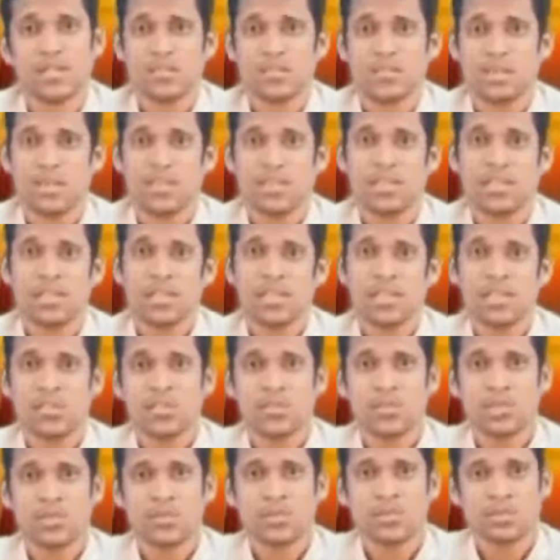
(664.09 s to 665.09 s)
படுத்தா
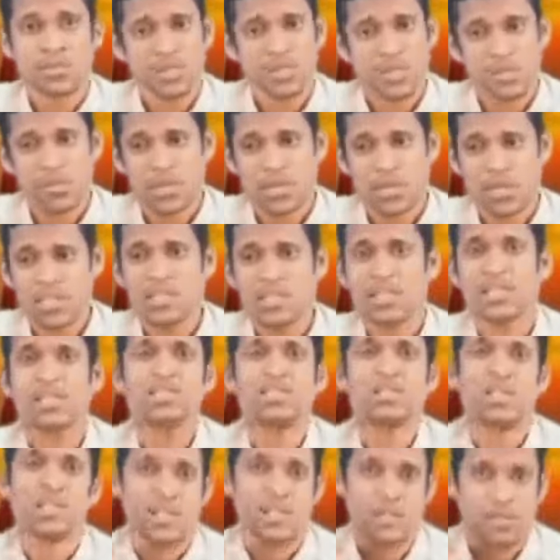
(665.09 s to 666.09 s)
நம்ம உஷ்ணமெல்லாம் தர
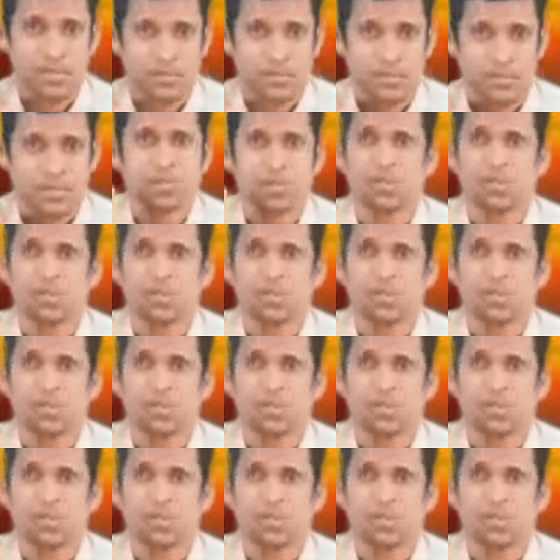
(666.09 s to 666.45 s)
வாங்கிக்கும்